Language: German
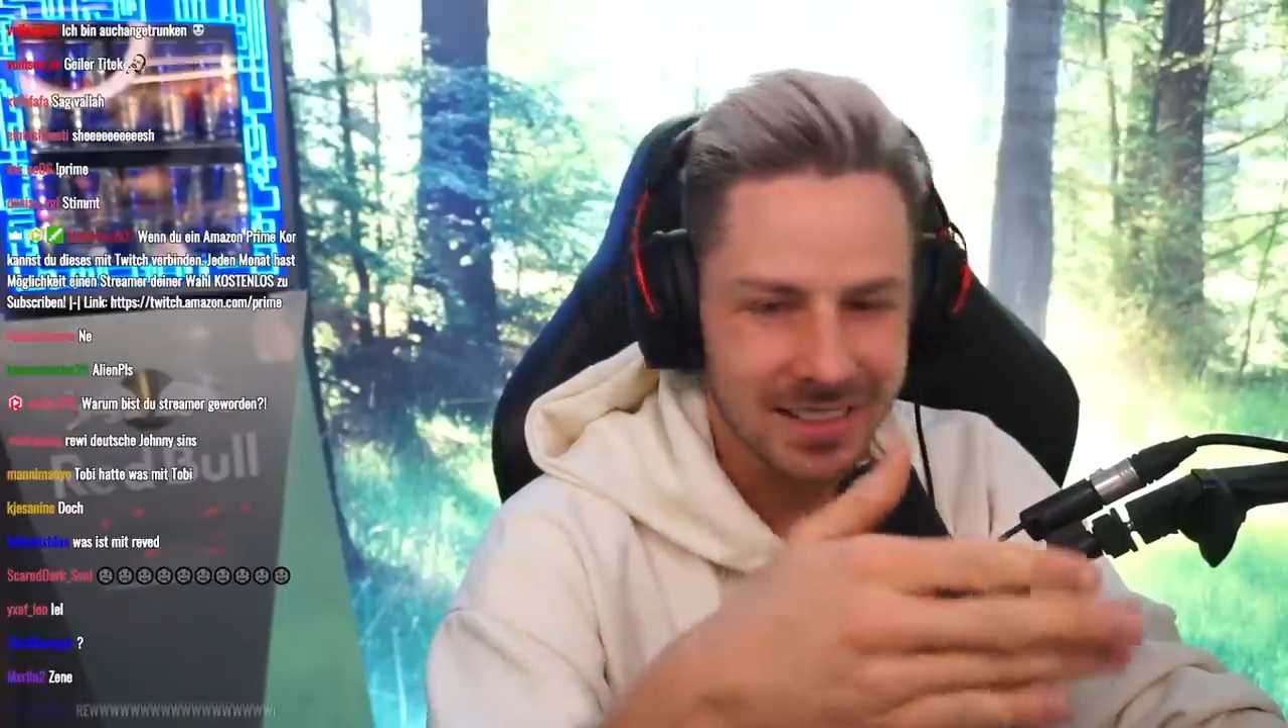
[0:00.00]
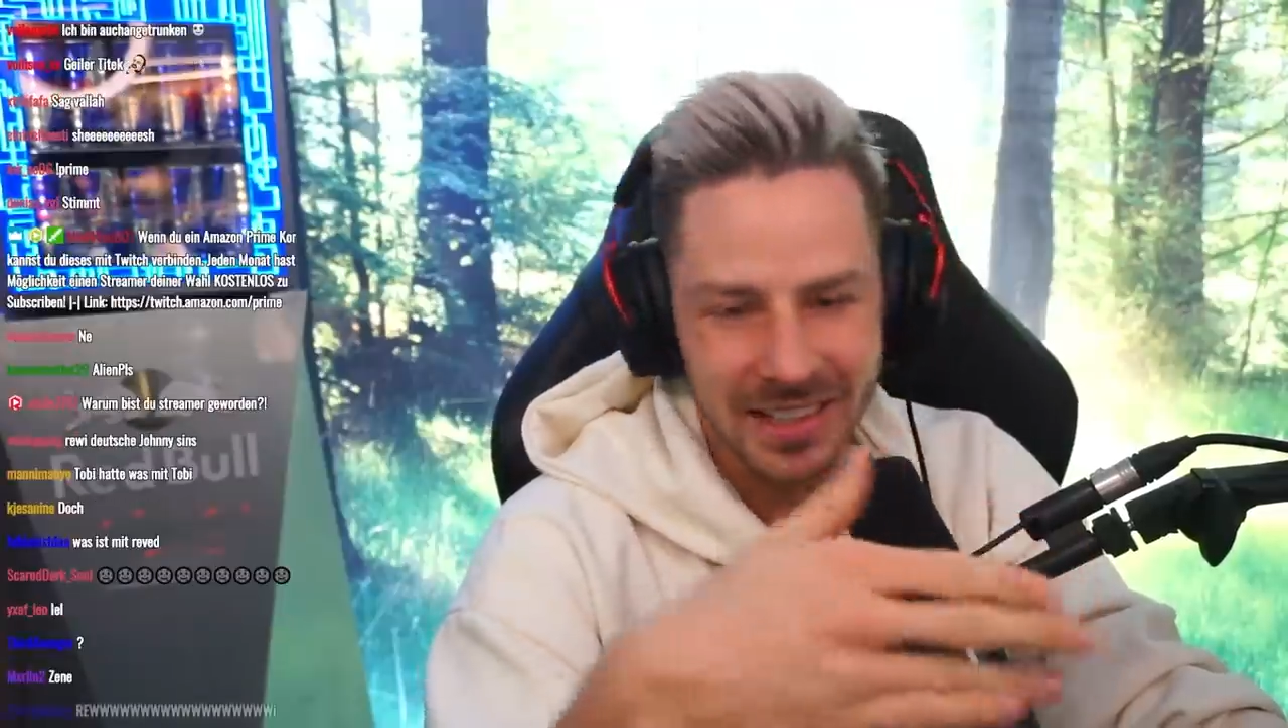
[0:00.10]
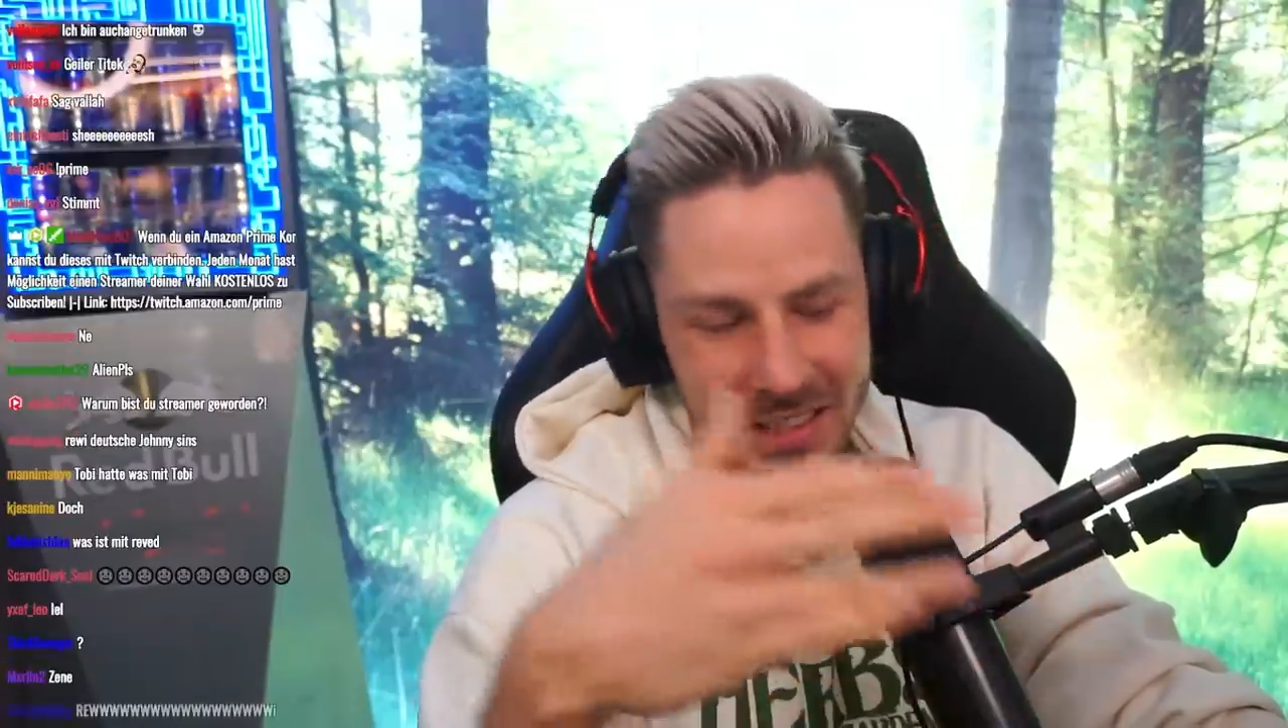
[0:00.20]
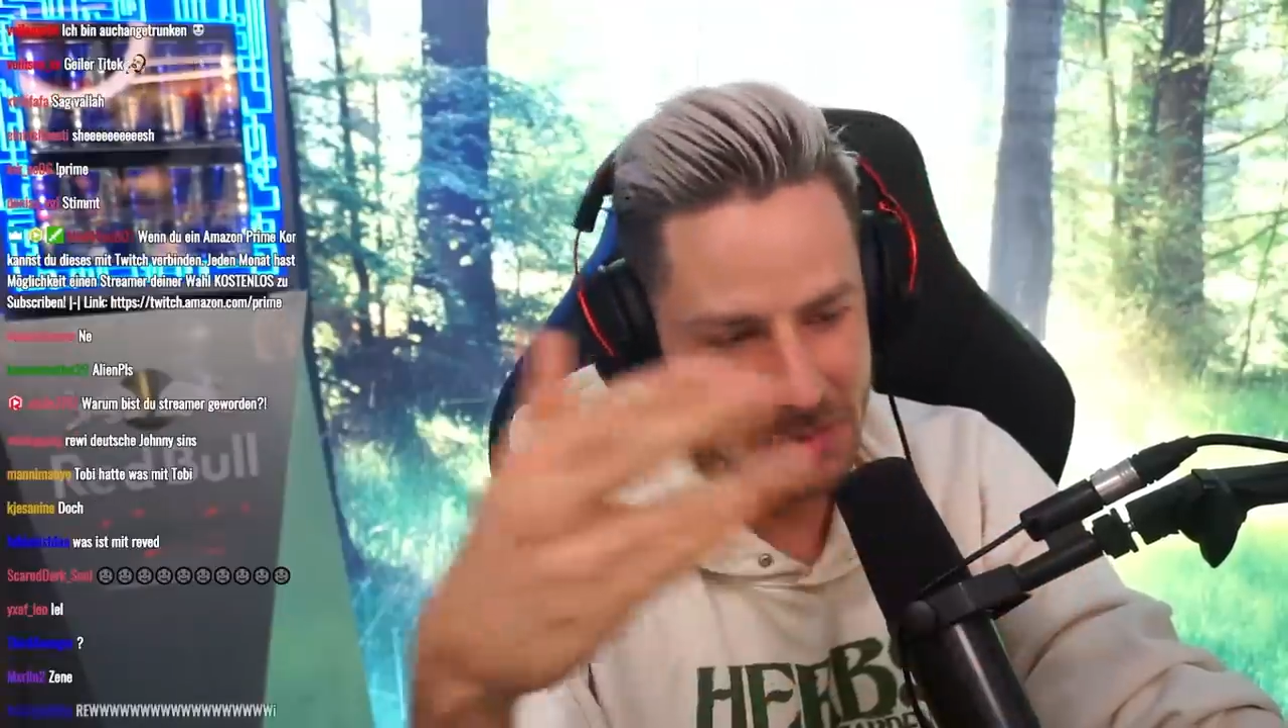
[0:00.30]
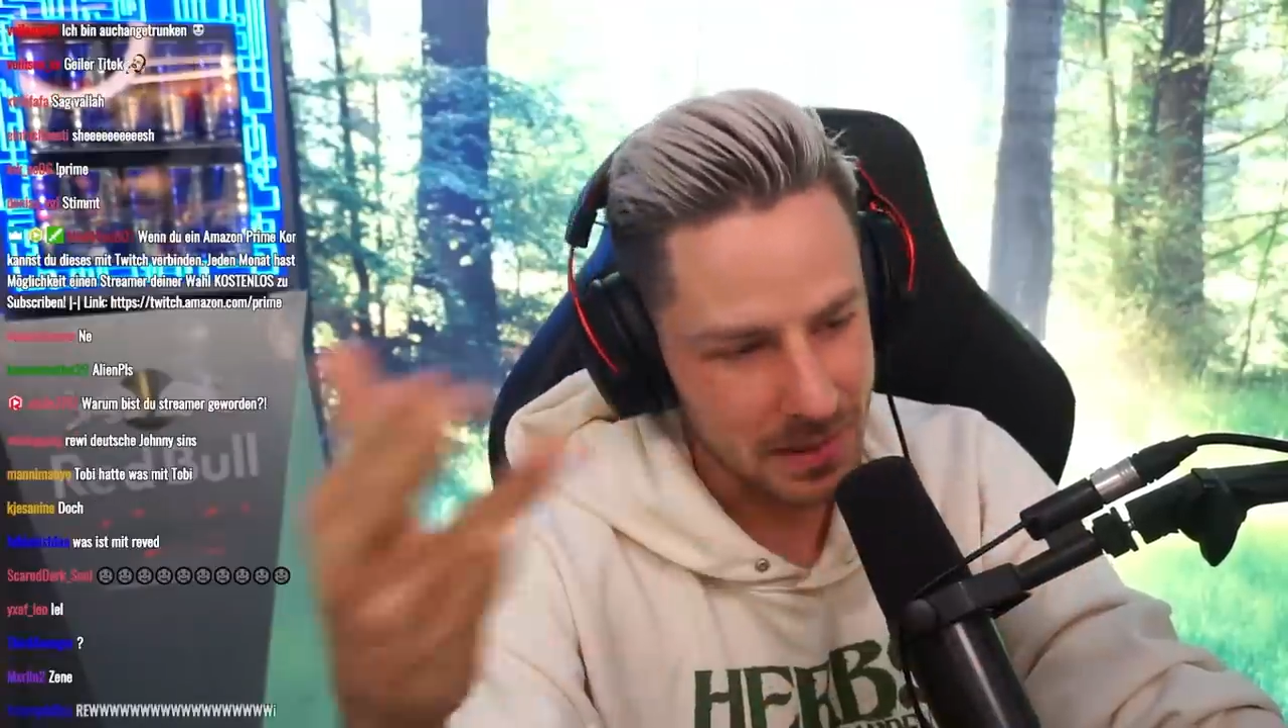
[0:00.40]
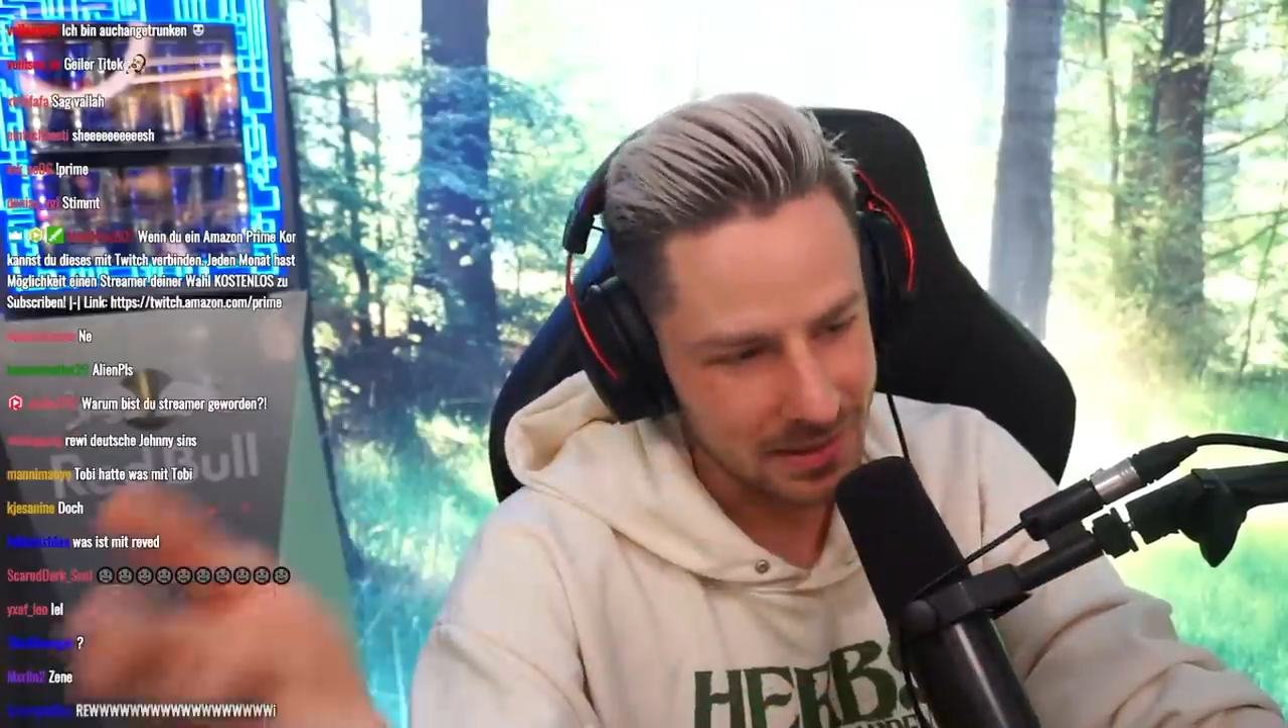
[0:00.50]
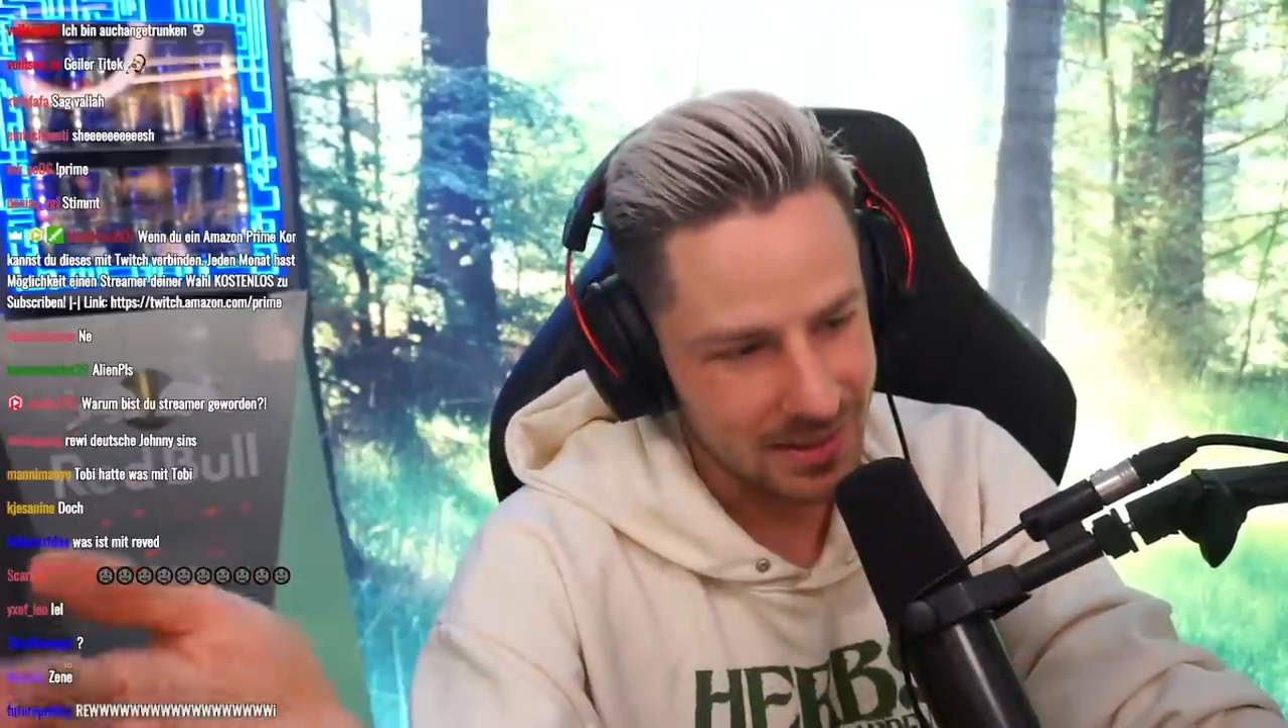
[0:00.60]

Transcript: kriegt's mit,